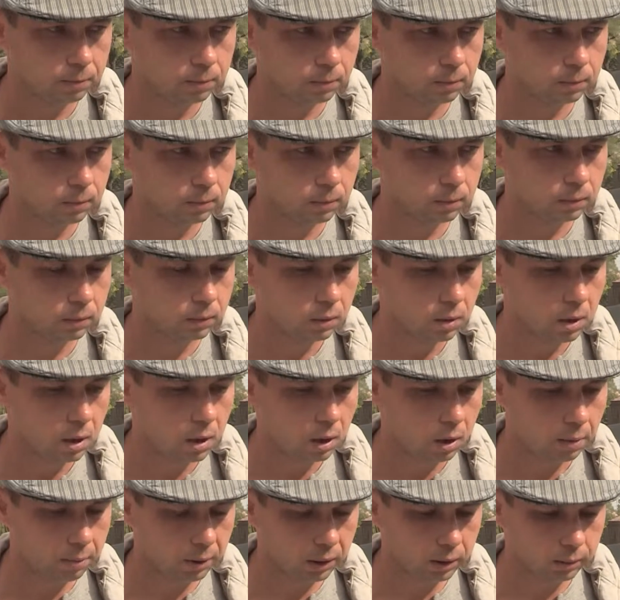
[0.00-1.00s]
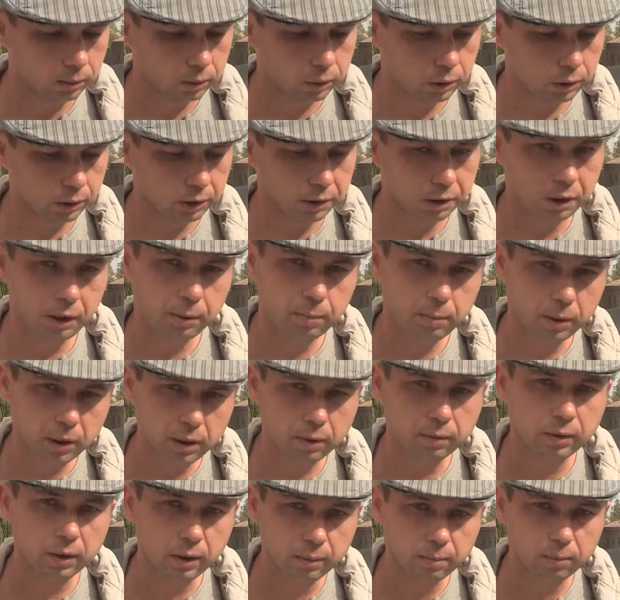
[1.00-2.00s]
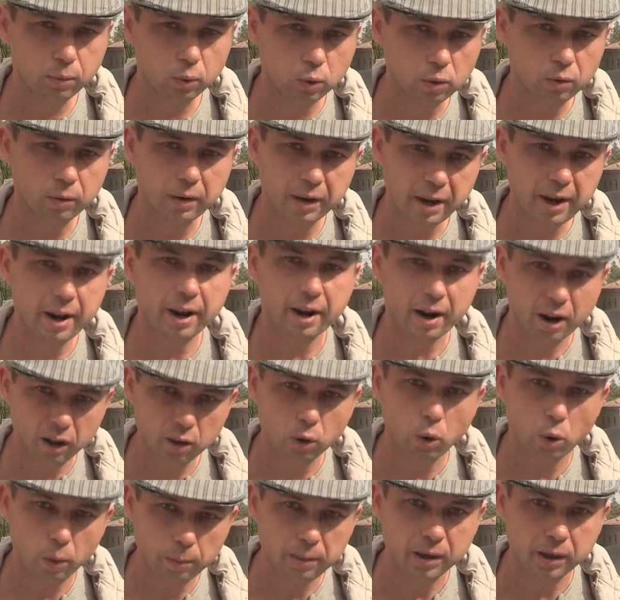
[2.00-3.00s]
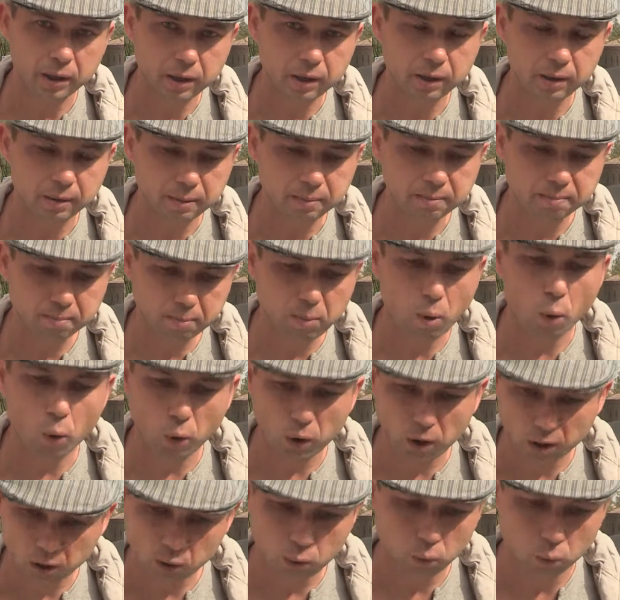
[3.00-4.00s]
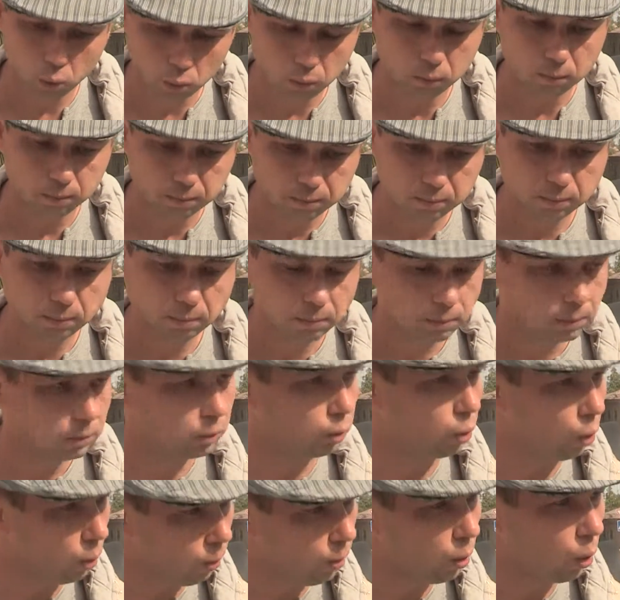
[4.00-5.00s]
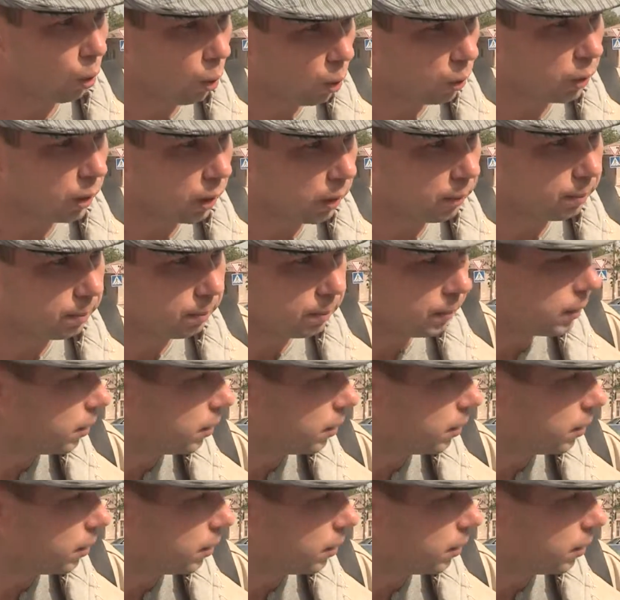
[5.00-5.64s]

Почему? Потому что три первые буквы экономики по роду, дом рода,